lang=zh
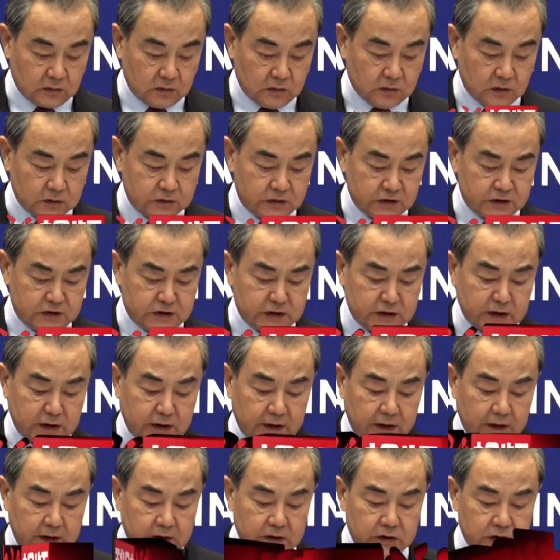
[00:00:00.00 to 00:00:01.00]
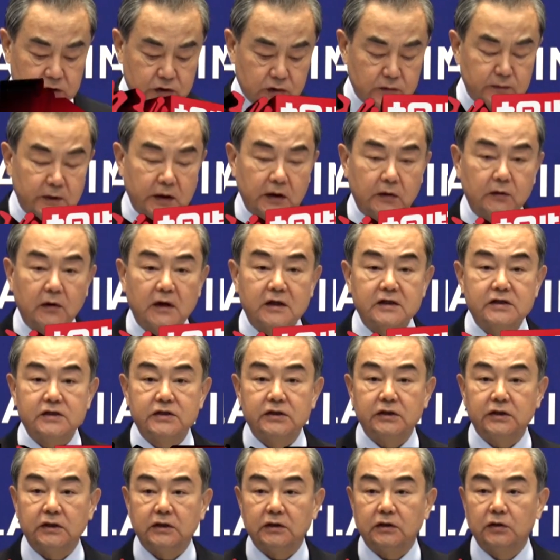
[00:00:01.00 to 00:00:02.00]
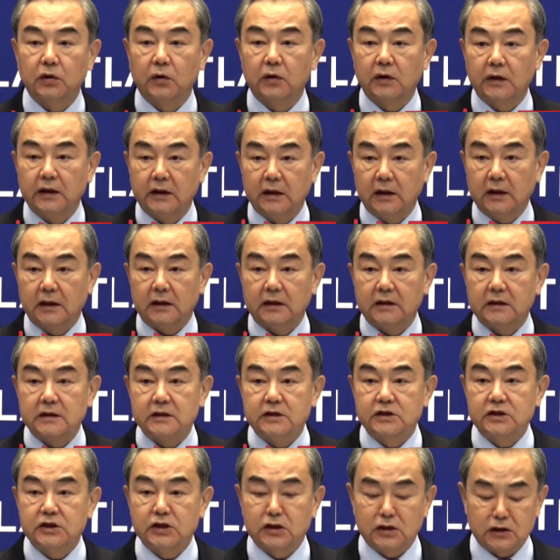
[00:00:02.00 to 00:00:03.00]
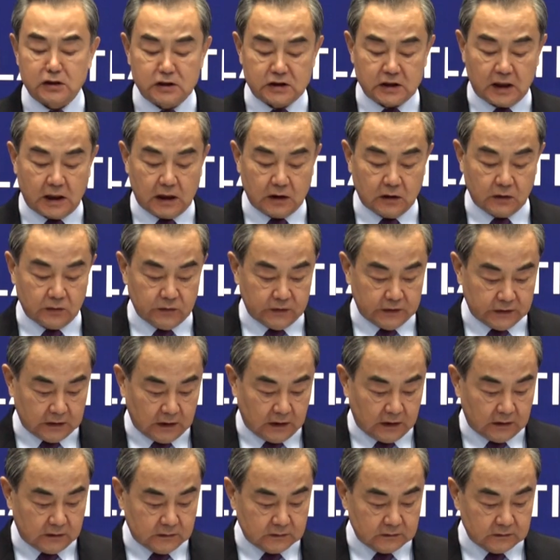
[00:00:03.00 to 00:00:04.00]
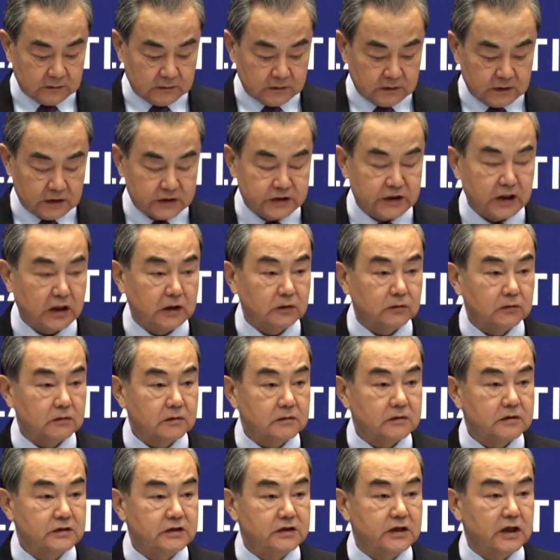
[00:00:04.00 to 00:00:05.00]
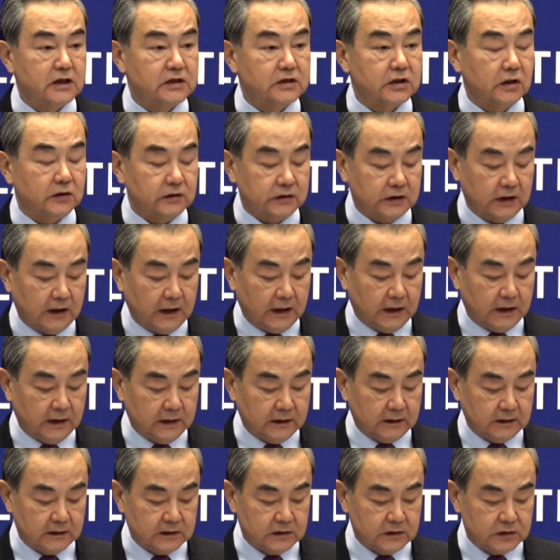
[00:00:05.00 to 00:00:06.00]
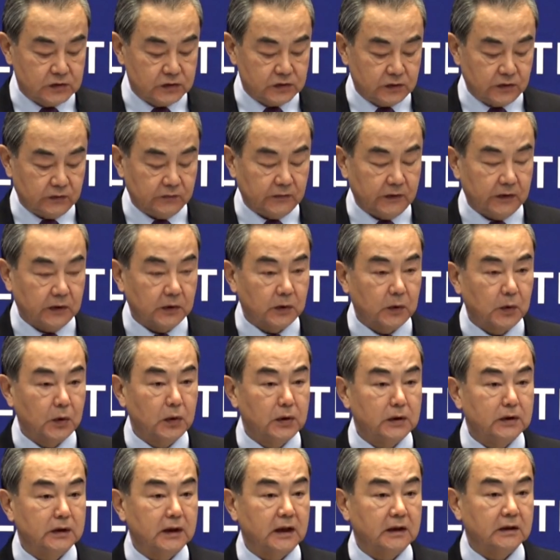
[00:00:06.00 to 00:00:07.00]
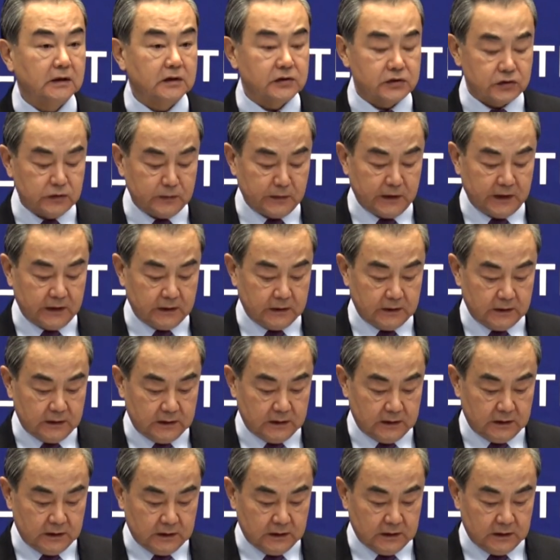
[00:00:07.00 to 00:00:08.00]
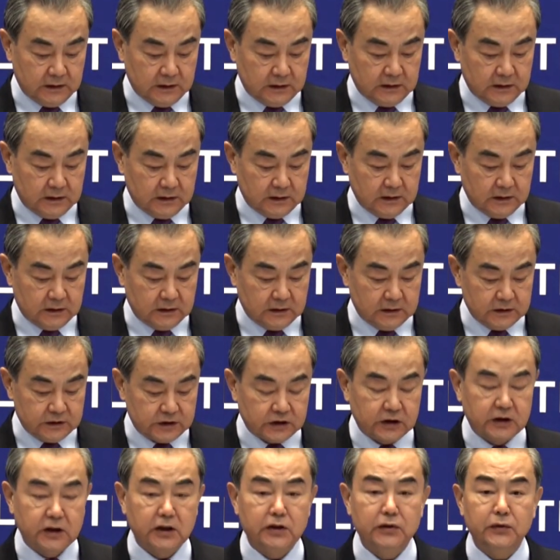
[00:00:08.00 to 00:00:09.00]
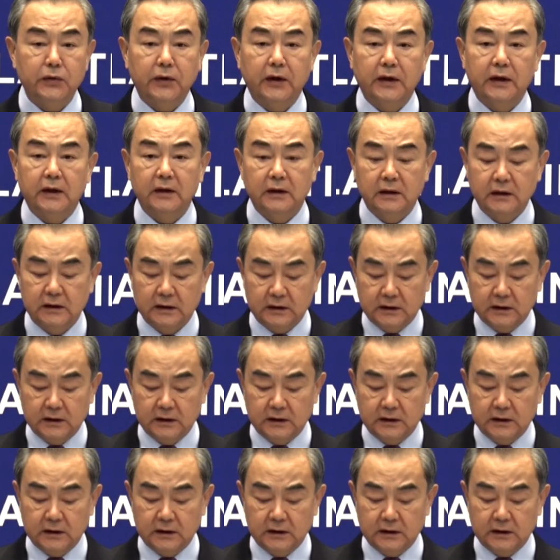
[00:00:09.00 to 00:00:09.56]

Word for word: 过去几年，中美关系脱离了正常轨道，陷入建交以来最为困难的局面。其根源